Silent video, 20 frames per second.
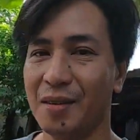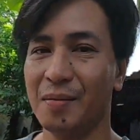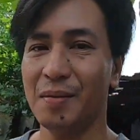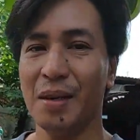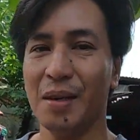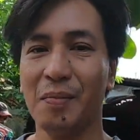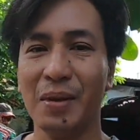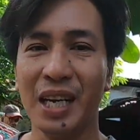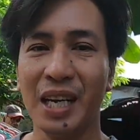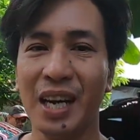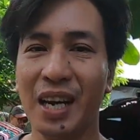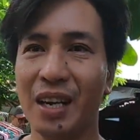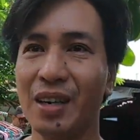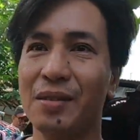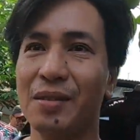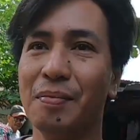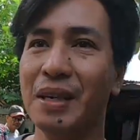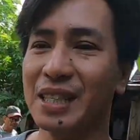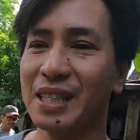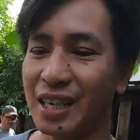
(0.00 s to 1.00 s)
Mamaya biglang
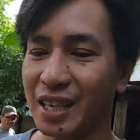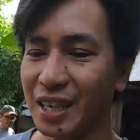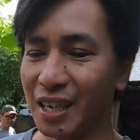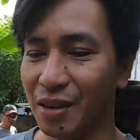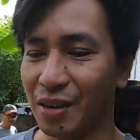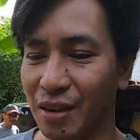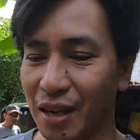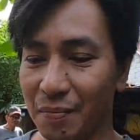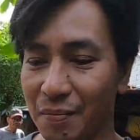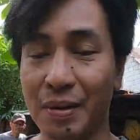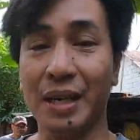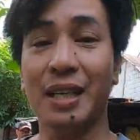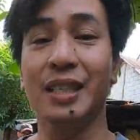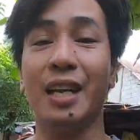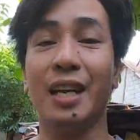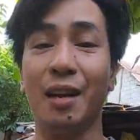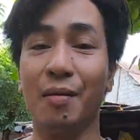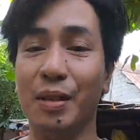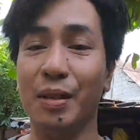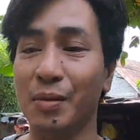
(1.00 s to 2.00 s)
bagsak ng ulan. Pag
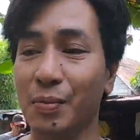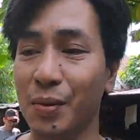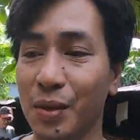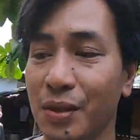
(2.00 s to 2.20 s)
nilabas mo